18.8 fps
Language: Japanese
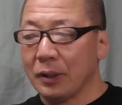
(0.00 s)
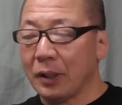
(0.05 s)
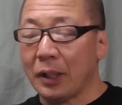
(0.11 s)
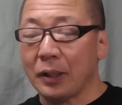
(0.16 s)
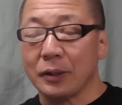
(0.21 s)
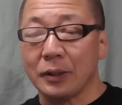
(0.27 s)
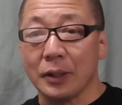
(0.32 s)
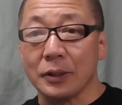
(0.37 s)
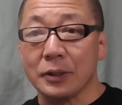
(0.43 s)

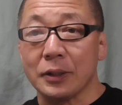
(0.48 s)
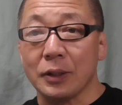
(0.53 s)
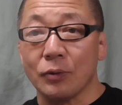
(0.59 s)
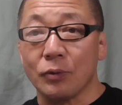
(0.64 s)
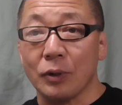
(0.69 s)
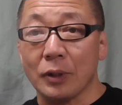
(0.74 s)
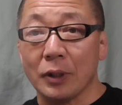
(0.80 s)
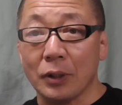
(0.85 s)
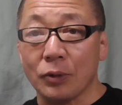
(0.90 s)
来店し
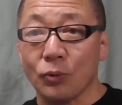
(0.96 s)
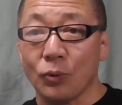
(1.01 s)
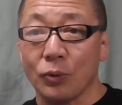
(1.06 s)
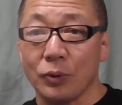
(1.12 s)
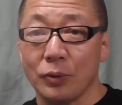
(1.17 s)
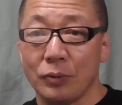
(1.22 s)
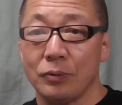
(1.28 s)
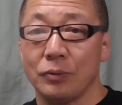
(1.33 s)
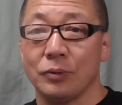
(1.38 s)
てくれた
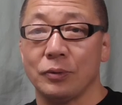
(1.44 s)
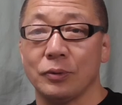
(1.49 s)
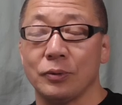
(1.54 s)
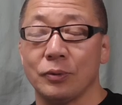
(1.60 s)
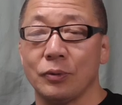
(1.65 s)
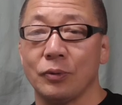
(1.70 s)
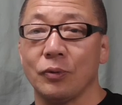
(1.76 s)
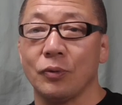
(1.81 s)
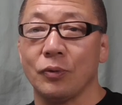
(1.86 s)
という
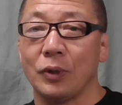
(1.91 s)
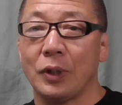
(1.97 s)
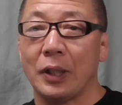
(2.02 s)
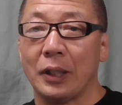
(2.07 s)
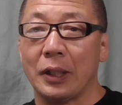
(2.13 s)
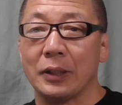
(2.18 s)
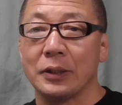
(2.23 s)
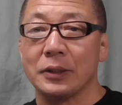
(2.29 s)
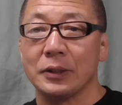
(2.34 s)
そういう
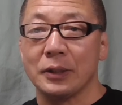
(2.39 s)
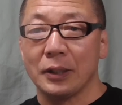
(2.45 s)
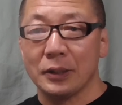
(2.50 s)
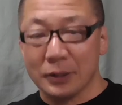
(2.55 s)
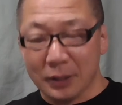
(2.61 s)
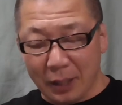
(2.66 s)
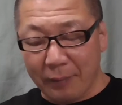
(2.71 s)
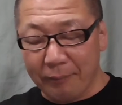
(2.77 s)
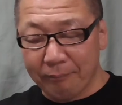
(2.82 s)
話
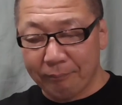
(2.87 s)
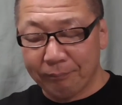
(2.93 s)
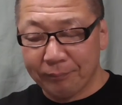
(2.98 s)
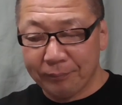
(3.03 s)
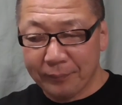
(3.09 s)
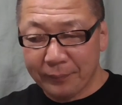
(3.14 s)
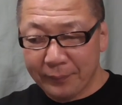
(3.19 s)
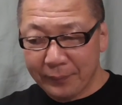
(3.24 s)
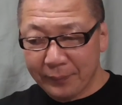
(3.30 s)
でした。
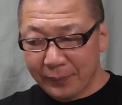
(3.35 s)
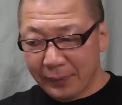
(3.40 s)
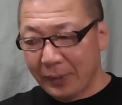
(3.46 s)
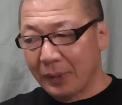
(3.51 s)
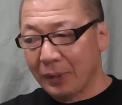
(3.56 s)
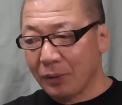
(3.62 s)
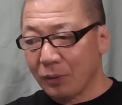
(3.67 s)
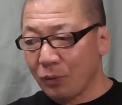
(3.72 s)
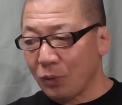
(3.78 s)

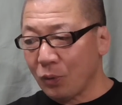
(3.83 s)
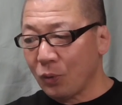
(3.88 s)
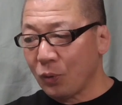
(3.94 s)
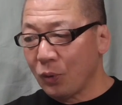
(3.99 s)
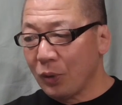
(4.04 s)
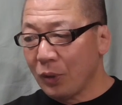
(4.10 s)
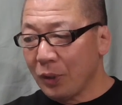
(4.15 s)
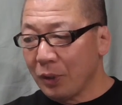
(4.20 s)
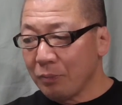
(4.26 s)
で
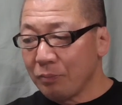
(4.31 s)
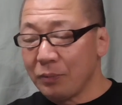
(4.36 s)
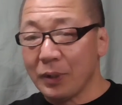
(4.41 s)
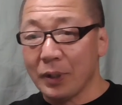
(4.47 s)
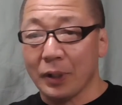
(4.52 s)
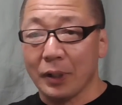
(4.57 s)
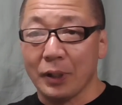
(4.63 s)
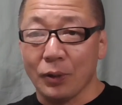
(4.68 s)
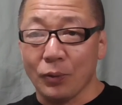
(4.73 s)
こう
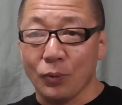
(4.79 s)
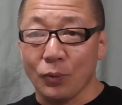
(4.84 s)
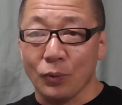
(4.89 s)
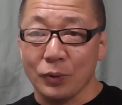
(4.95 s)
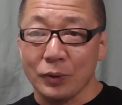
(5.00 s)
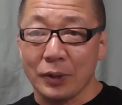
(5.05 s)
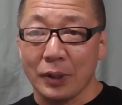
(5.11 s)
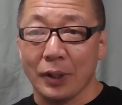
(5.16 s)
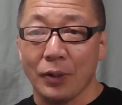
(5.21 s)
宮城に
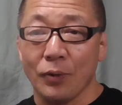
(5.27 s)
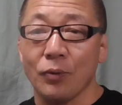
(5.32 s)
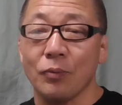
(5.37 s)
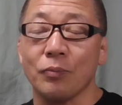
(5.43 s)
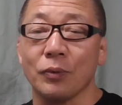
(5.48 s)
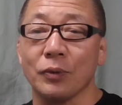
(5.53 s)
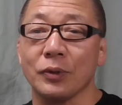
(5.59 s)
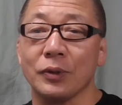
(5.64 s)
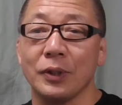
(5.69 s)
こういう酒
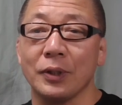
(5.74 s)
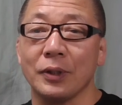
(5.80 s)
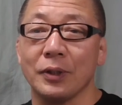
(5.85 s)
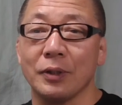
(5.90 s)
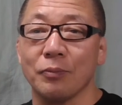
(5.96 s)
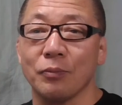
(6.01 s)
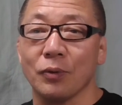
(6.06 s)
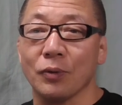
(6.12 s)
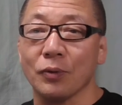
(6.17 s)
を持って
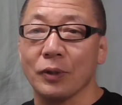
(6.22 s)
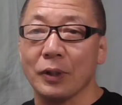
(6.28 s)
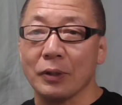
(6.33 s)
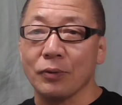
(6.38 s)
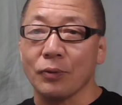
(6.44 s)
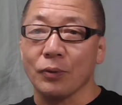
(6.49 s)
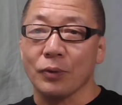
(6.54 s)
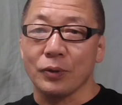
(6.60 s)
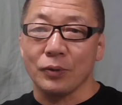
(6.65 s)
行ってもらっ
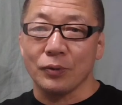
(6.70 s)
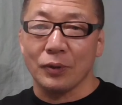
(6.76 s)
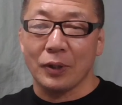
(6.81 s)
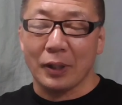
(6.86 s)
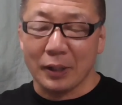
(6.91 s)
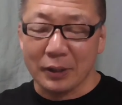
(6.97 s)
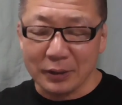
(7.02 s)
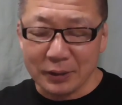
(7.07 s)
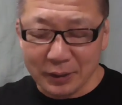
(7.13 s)
たという
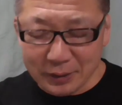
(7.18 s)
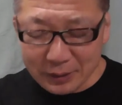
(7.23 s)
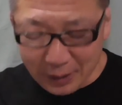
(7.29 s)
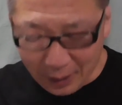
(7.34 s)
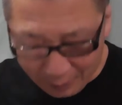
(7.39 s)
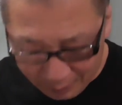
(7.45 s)
話でし